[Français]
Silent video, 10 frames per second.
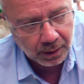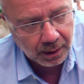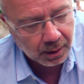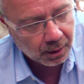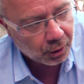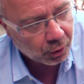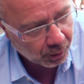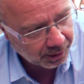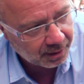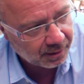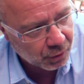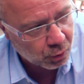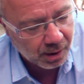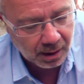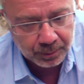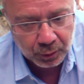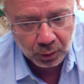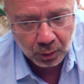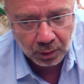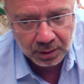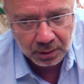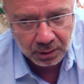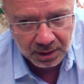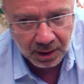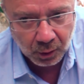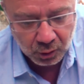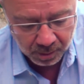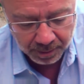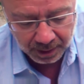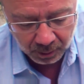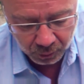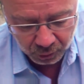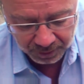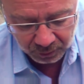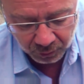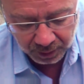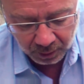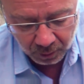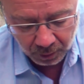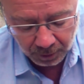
on a écrit avec Julien Rapneau, euh, qui a reçu Pamela Rose, qu'on va tourner euh,